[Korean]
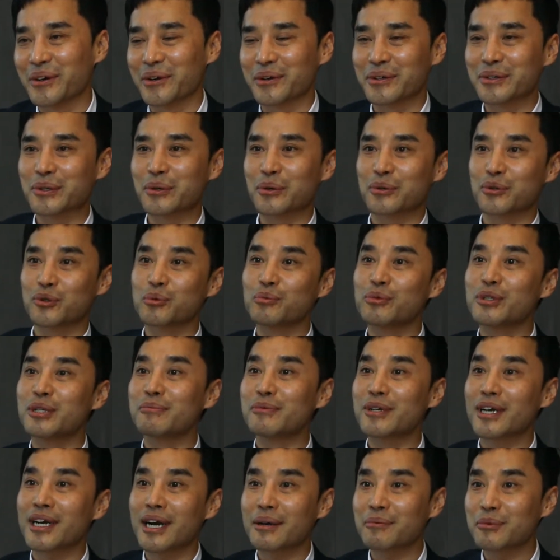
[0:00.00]
그리고 주문
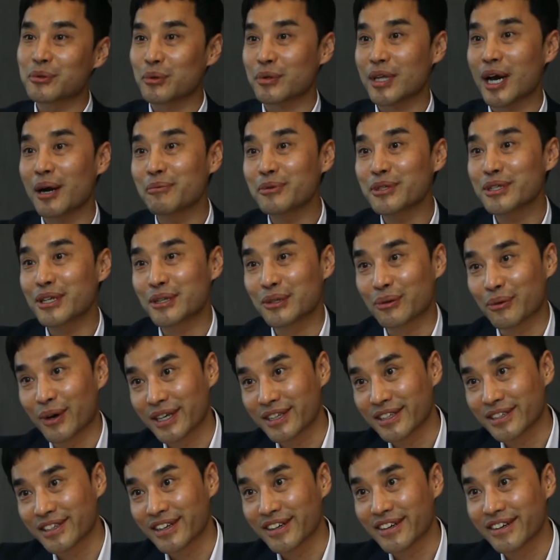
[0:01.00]
입력하면 또 사무실에 들어와야
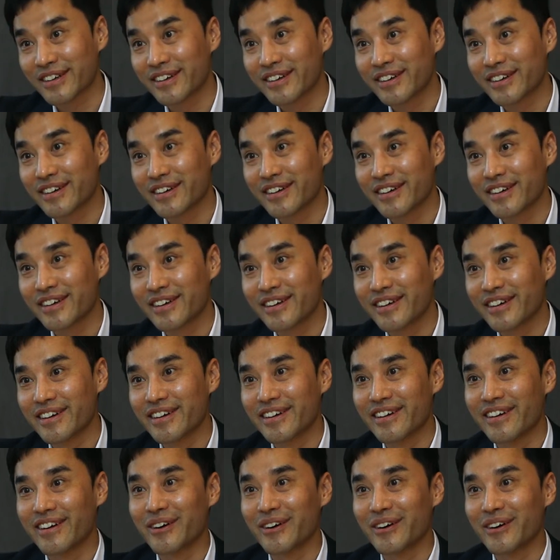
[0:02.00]
되잖아요.